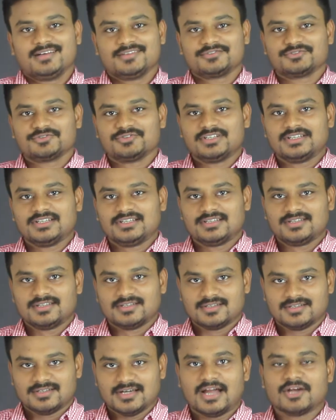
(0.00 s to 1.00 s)
যদি
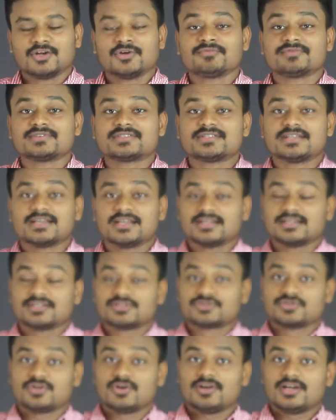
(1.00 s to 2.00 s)
আনঅফিসিয়াল
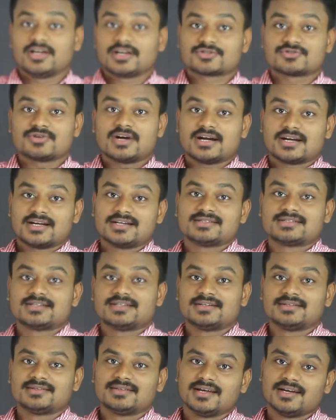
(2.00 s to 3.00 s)
ছয় একশো আঠাইশ
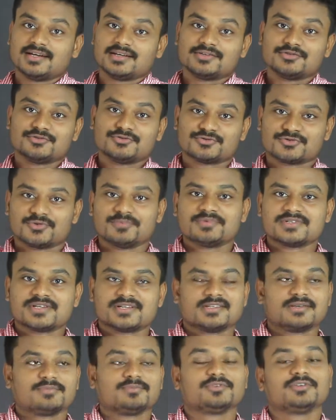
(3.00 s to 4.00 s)
কিনেন তাহলে কিন্তু চব্বিশ
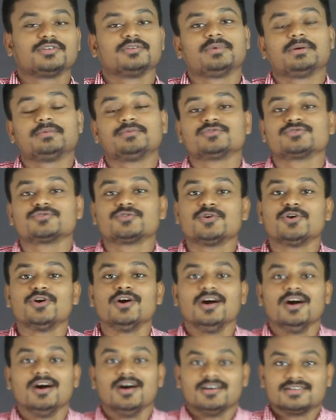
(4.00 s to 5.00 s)
হাজার মধ্যে পাবেন সো
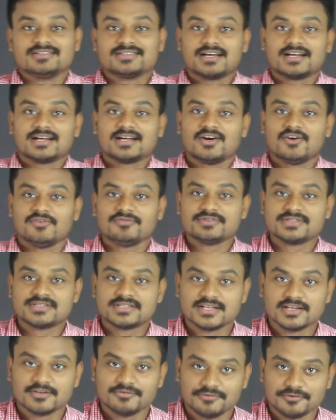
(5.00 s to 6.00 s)
যারা
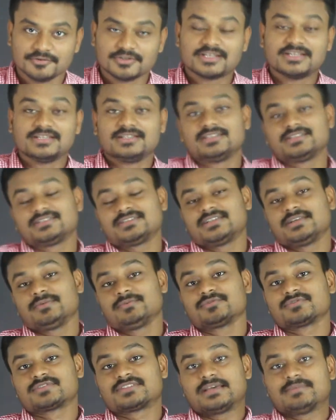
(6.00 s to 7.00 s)
অফিসিয়াল ফোন কিনতে চান
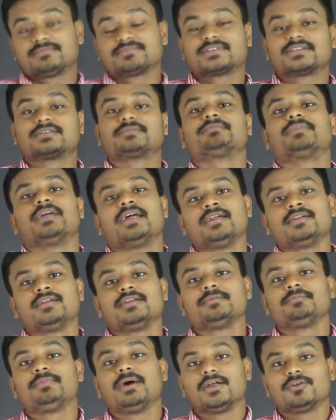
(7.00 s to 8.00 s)
এবং স্যামসাং
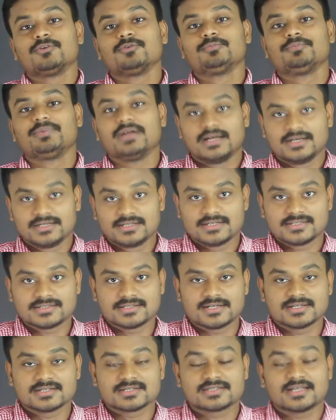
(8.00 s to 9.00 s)
ব্র্যান্ডের ভালো ব্র্যান্ডটা
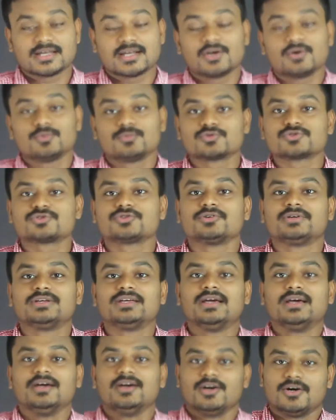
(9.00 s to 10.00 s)
চান তারা অবশ্যই
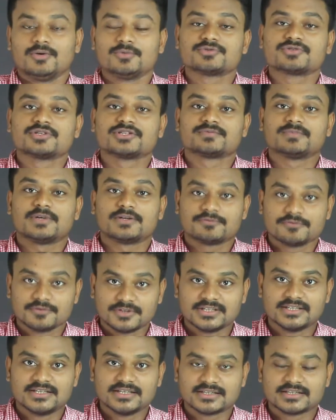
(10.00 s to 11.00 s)
অবশ্যই
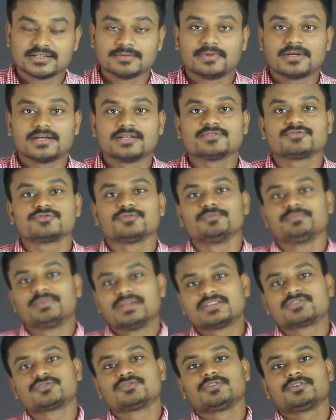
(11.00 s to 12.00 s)
স্মার্টফোনটি দেখতে পারেন সো
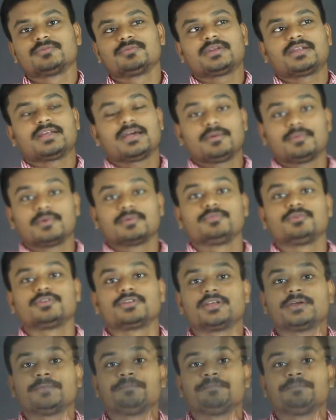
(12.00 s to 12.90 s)
বেস্ট হতে পারে আমার মতে